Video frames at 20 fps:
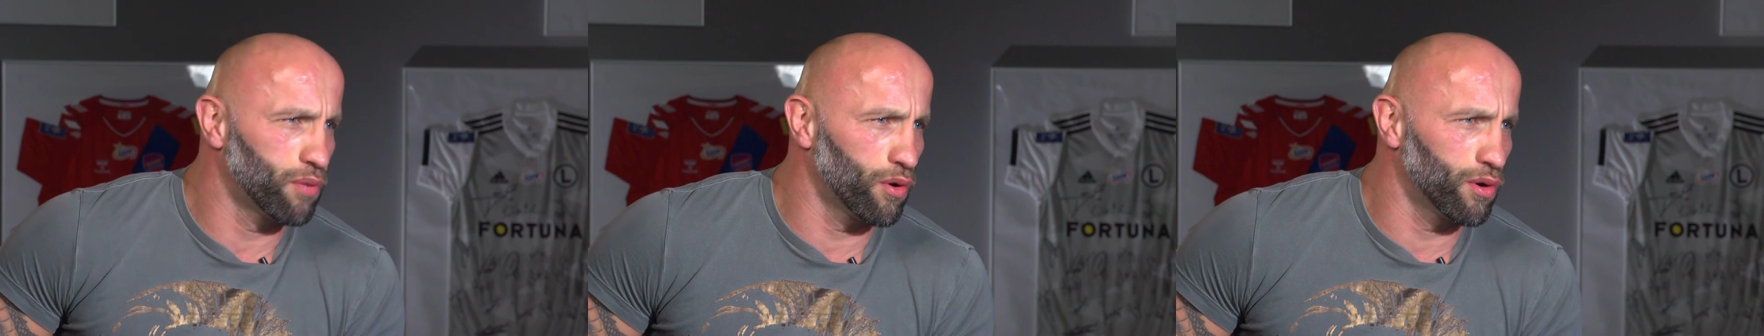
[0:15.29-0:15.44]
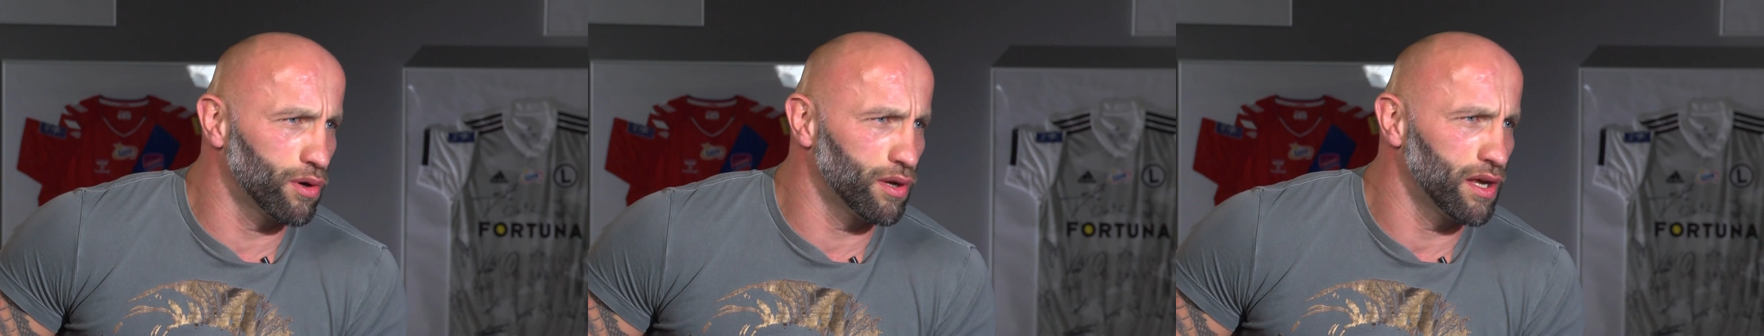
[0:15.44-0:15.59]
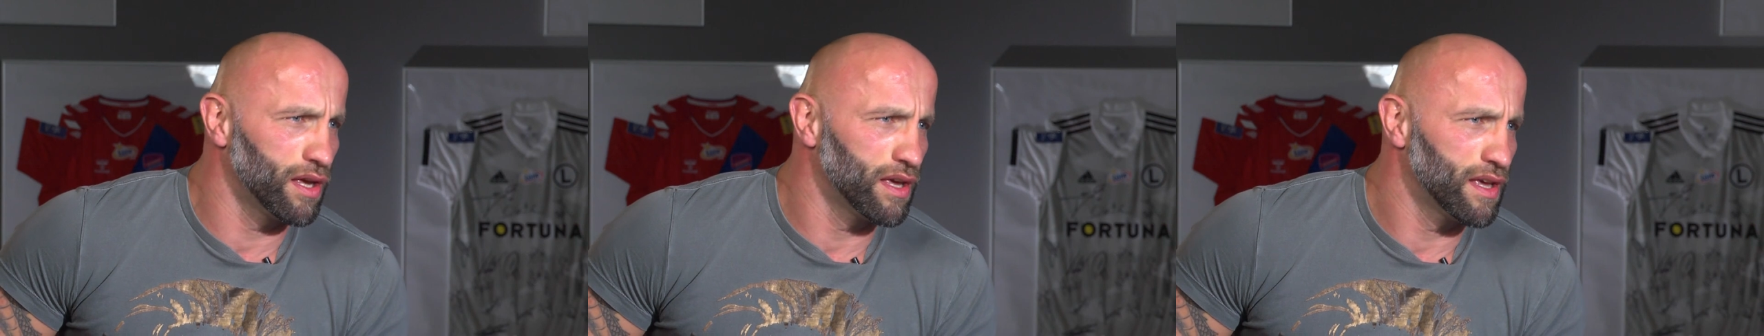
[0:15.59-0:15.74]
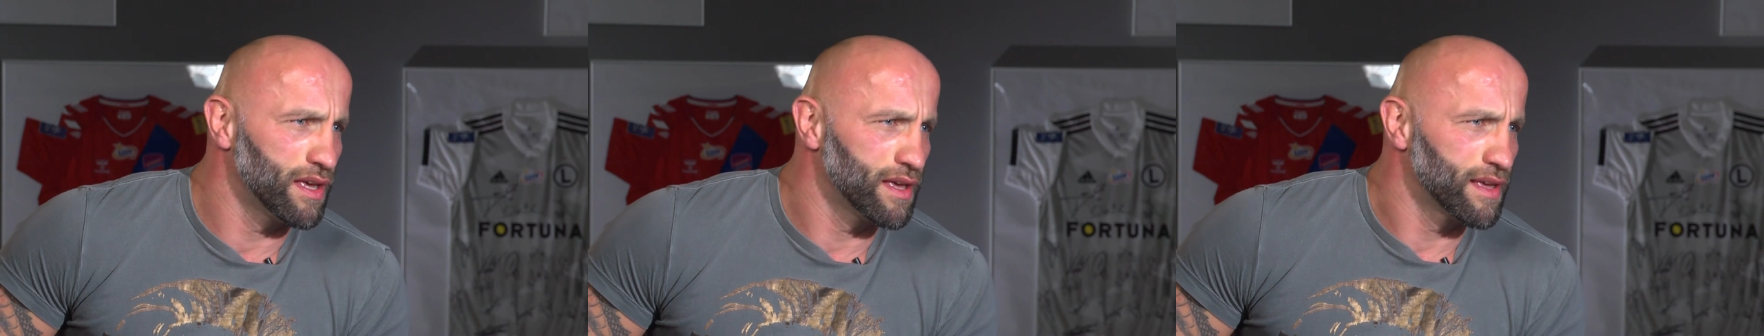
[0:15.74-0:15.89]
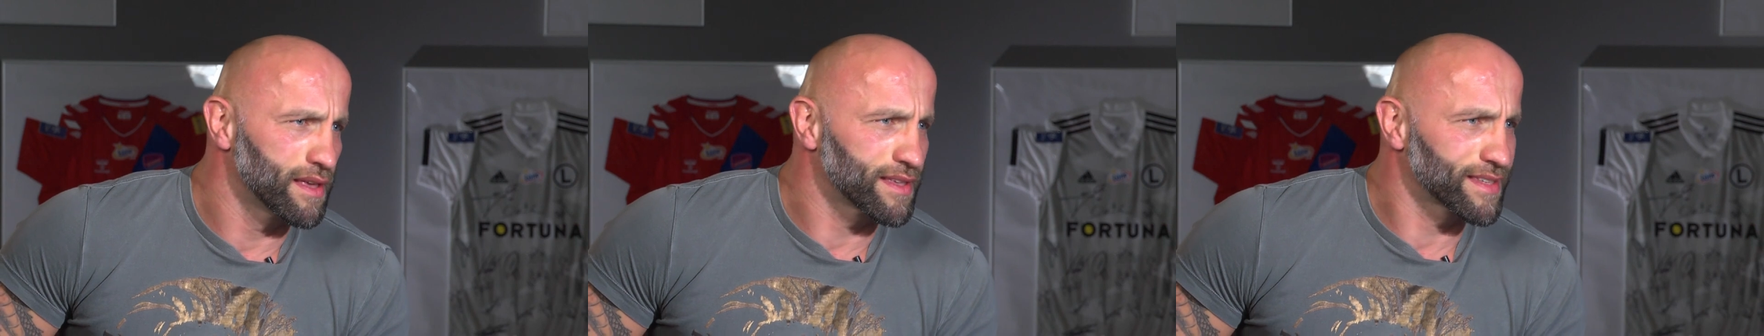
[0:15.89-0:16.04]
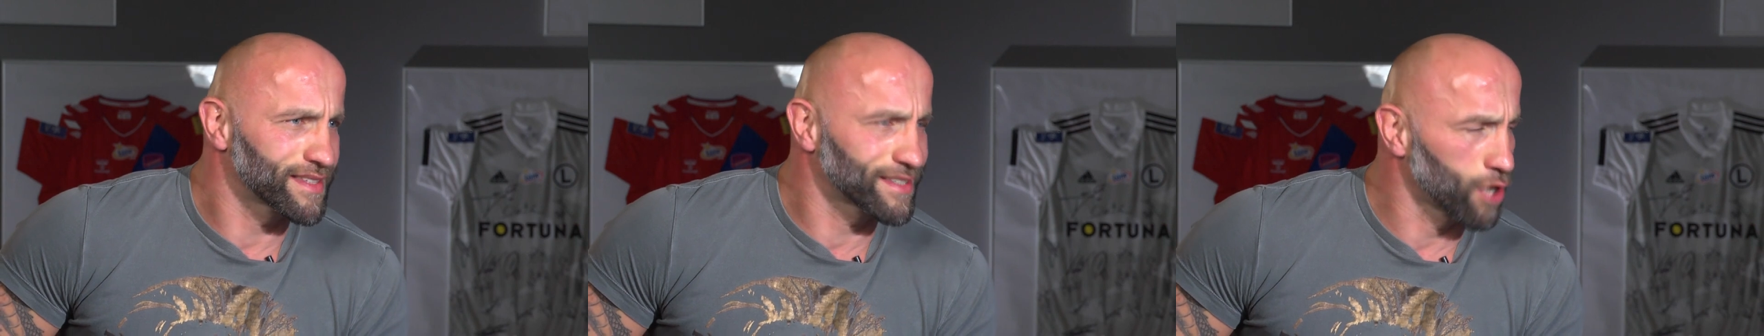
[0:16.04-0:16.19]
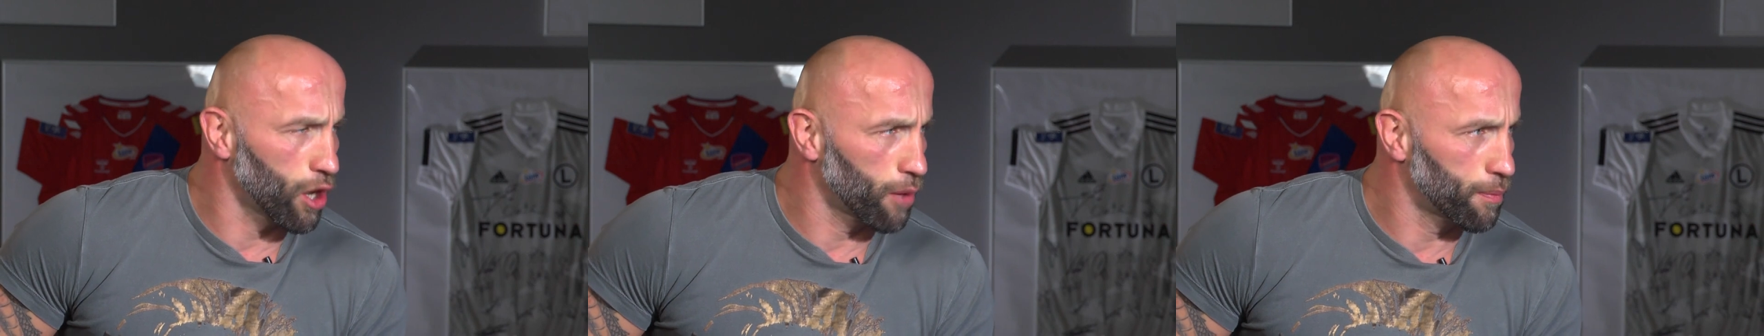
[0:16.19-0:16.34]
ból
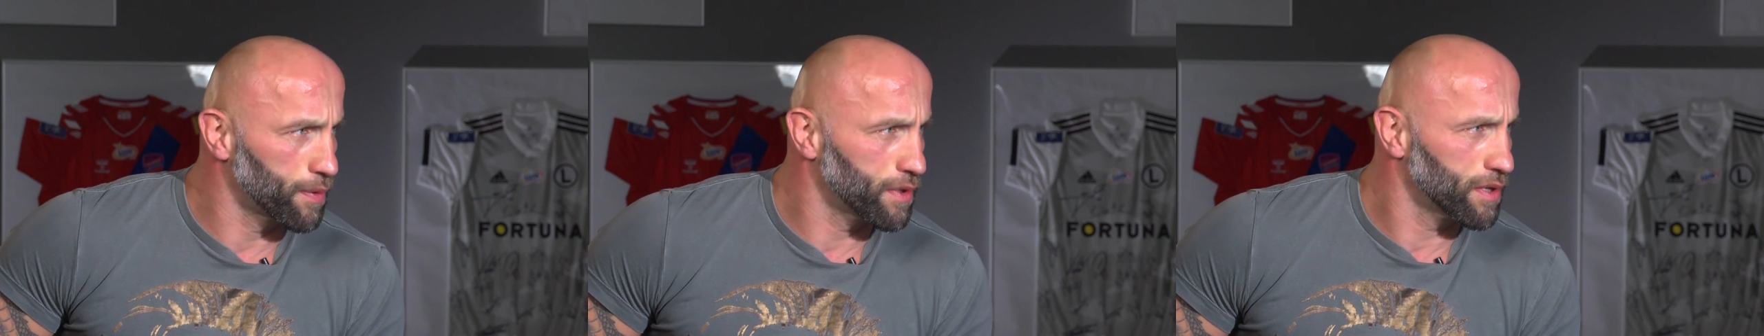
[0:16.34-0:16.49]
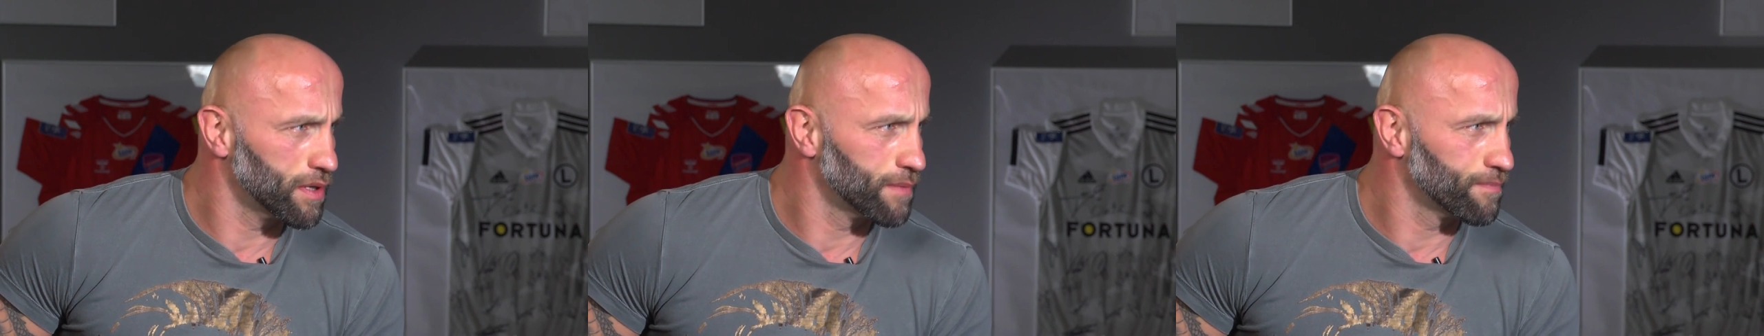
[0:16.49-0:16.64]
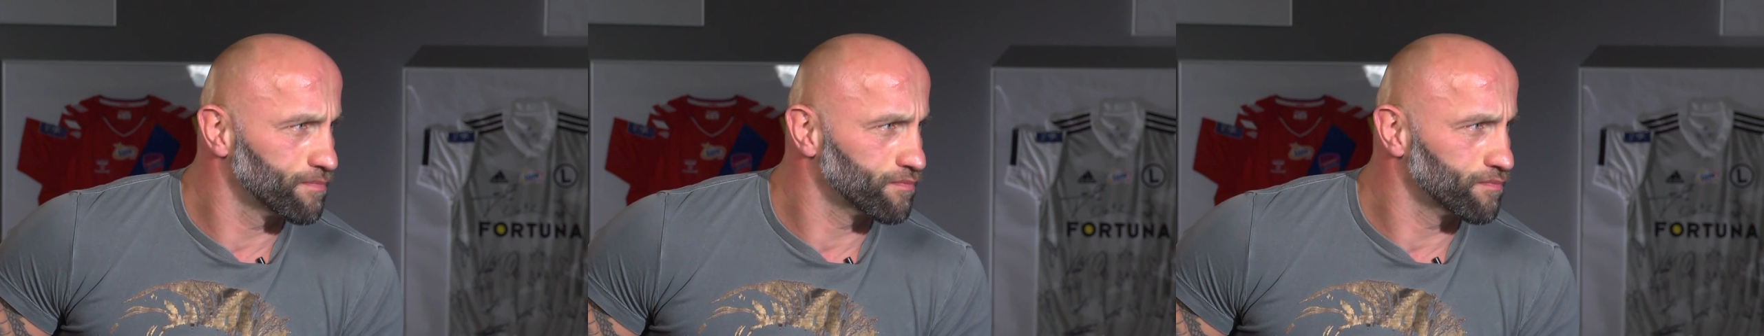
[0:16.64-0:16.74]
stopy.